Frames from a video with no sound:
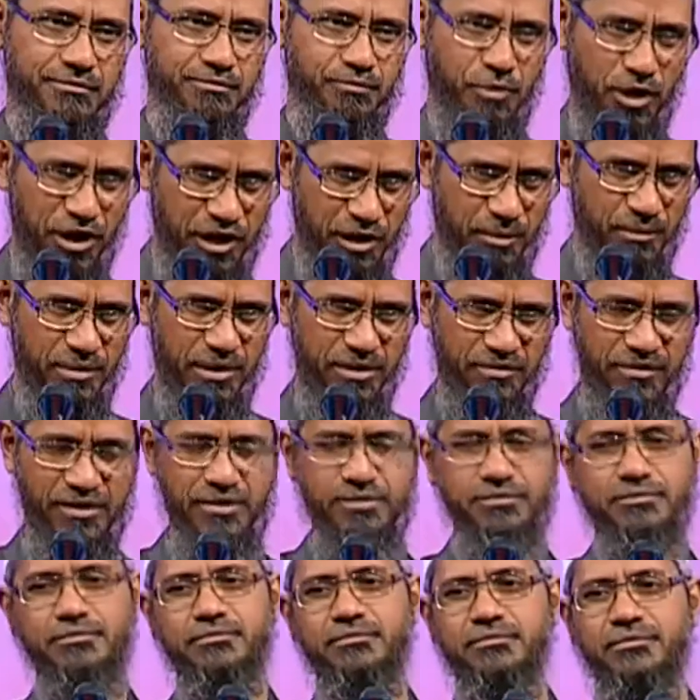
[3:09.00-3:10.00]
पॉइंट नंबर वन
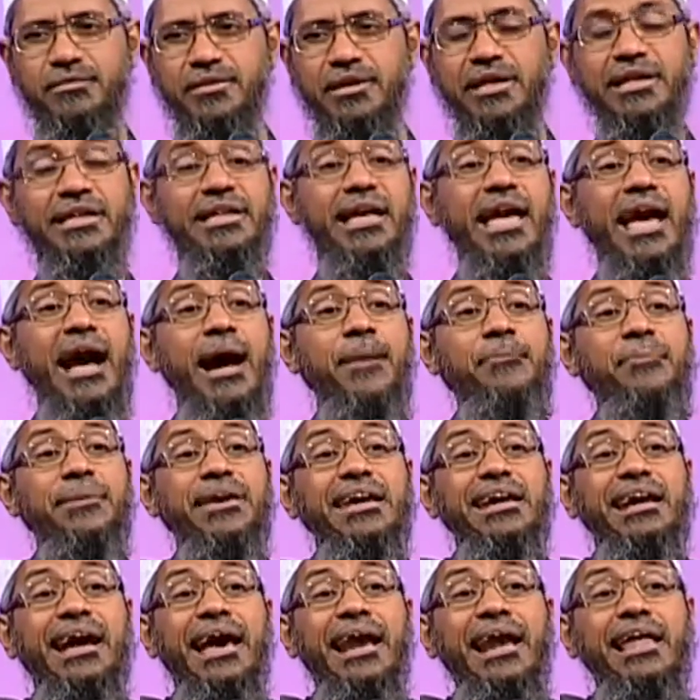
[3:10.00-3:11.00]
ये
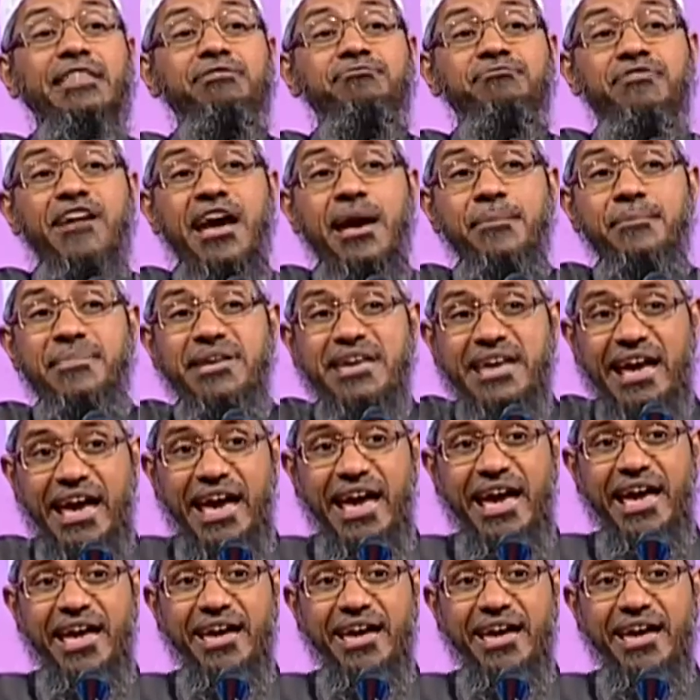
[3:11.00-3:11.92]
आपकी गलत फहमी है